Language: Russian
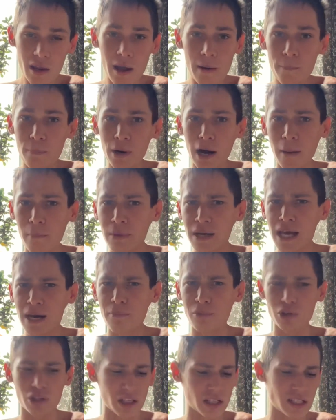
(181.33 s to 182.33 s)
проблем
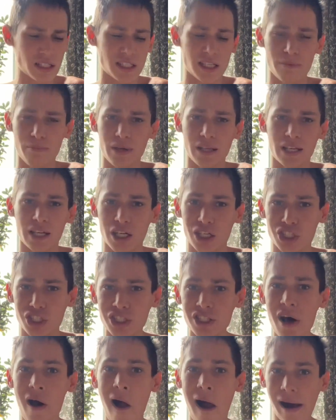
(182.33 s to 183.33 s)
вот эта семейная
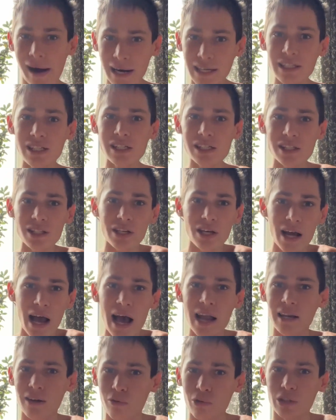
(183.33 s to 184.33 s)
жизнь. А если
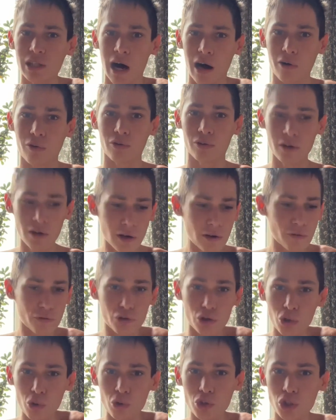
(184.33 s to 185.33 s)
реально вот так вот
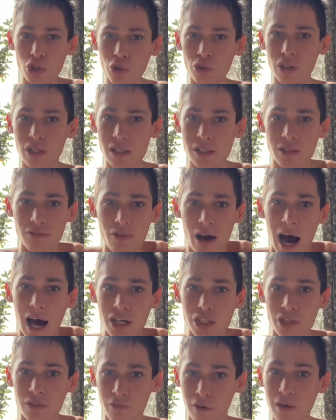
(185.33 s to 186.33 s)
вдруг что-то
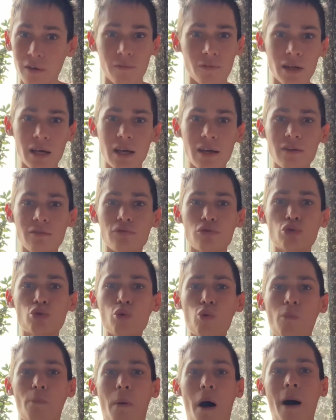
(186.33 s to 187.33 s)
свяжет,
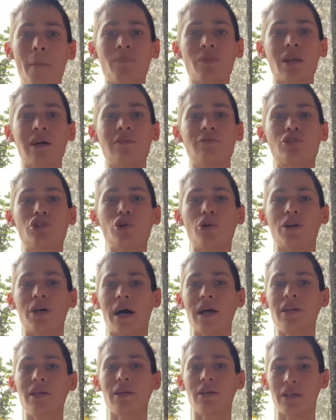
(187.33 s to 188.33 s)
тупо. Все,
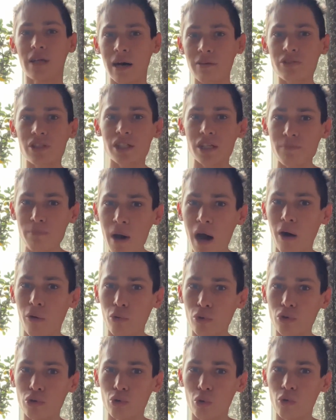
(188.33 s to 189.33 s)
я, я в себя
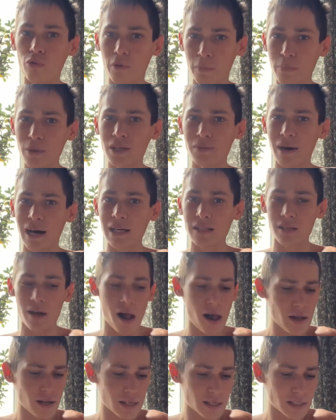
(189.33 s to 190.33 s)
уйду, вы понимаете?
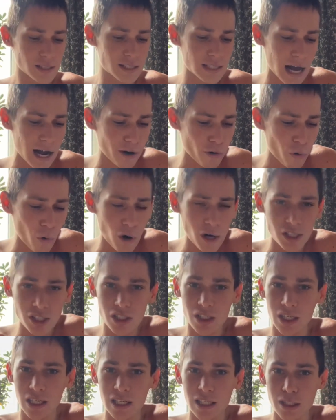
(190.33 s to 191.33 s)

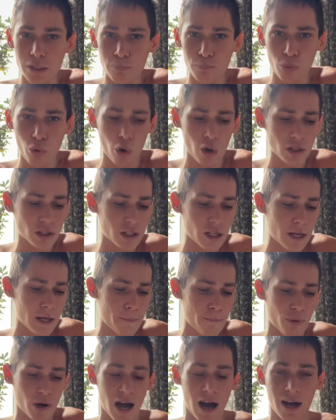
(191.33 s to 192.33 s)
Закончится и спорт, и
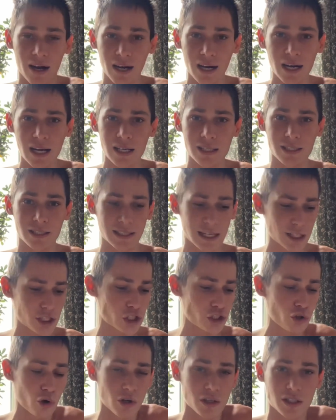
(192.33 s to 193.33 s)
прогресс,
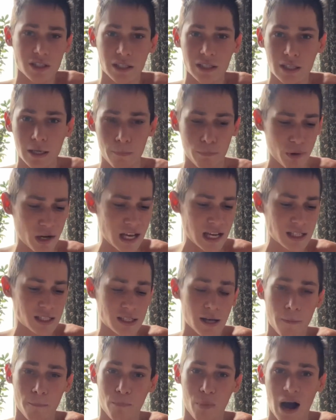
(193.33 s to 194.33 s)
начнется
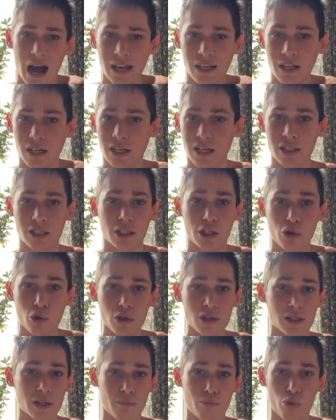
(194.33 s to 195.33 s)
депрессия, паника,
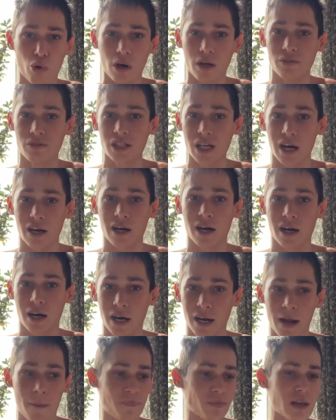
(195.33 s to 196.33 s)
слезы, боль, всякая
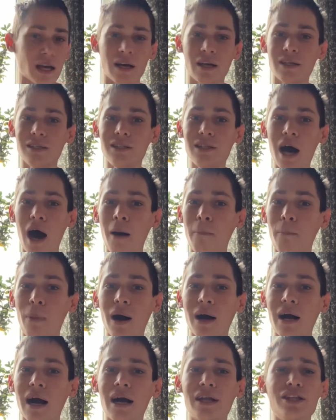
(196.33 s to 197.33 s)
хрень. Я
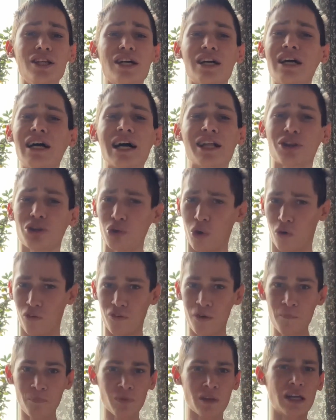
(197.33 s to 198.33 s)
пока не
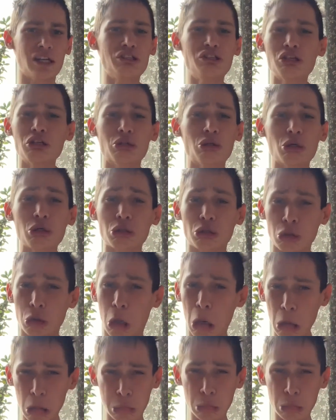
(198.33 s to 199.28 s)
готов. Ни душой,